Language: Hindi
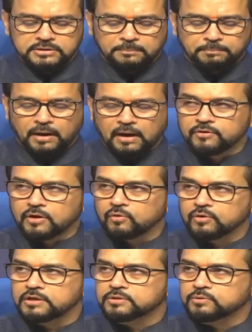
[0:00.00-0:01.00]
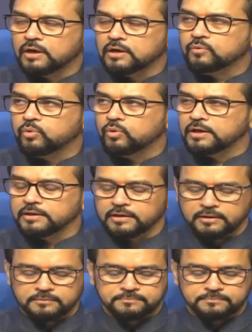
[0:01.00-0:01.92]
संभावनाओं के द्वार खुलेंगे